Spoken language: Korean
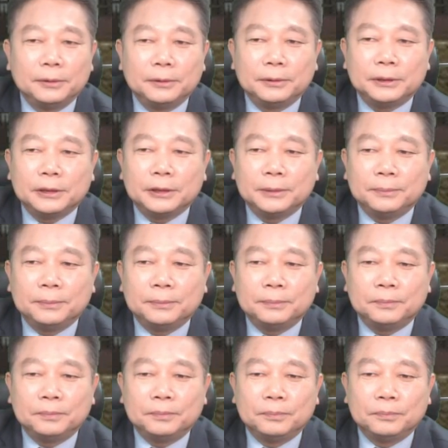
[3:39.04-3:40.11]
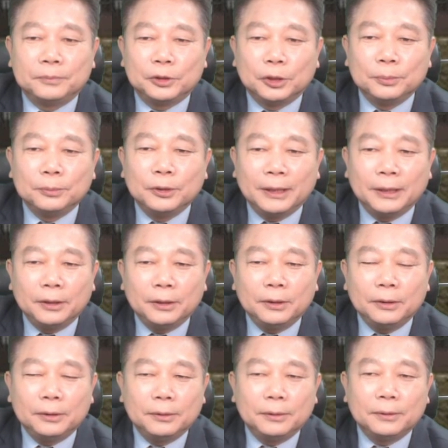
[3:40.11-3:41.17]
지금
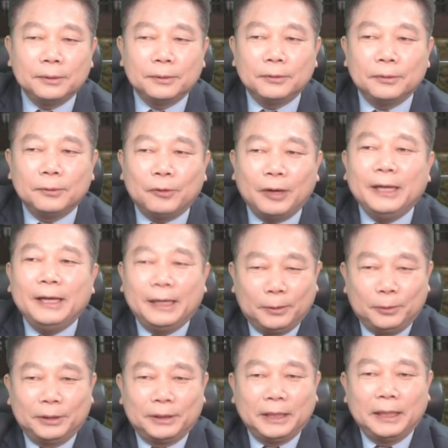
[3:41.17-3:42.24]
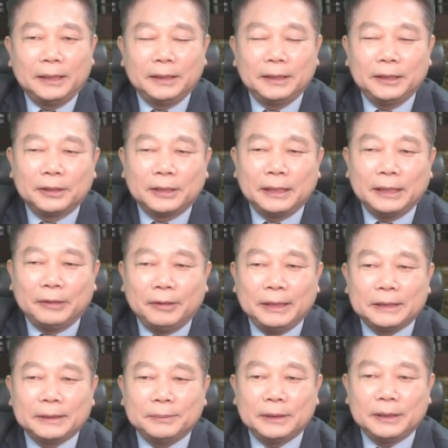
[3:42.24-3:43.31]
점유하여 관리하고 있다, 이렇게 나와
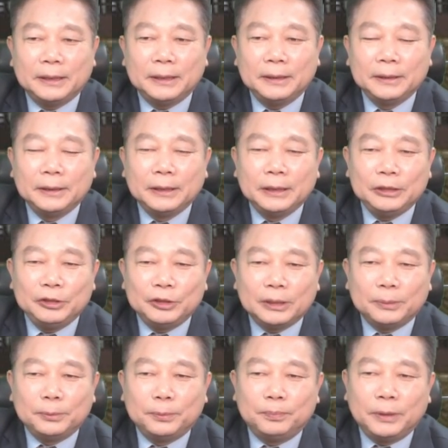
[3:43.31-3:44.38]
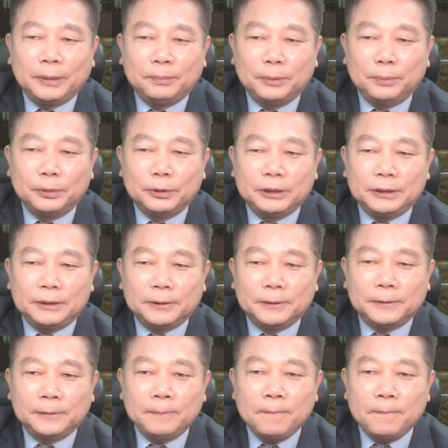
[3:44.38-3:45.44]
있습니다. 뒤에서 한번
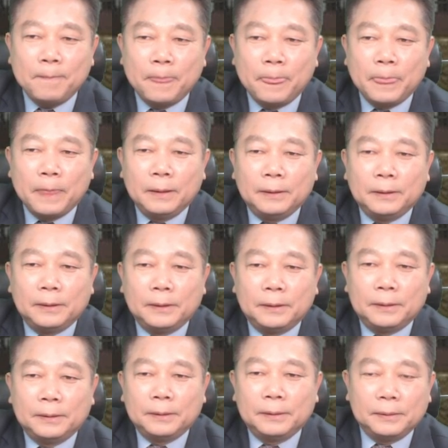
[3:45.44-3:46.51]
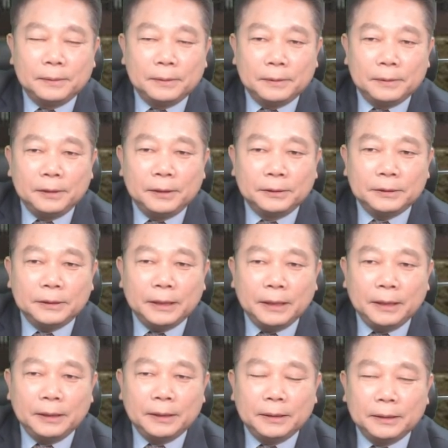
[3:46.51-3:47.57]
보시죠. 어,
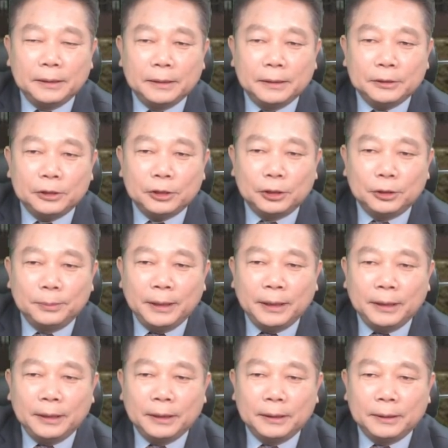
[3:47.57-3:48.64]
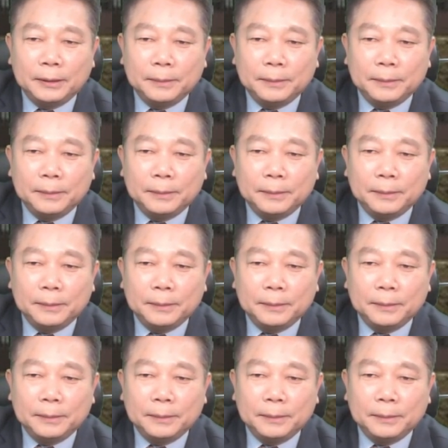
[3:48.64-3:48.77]
현재 처음에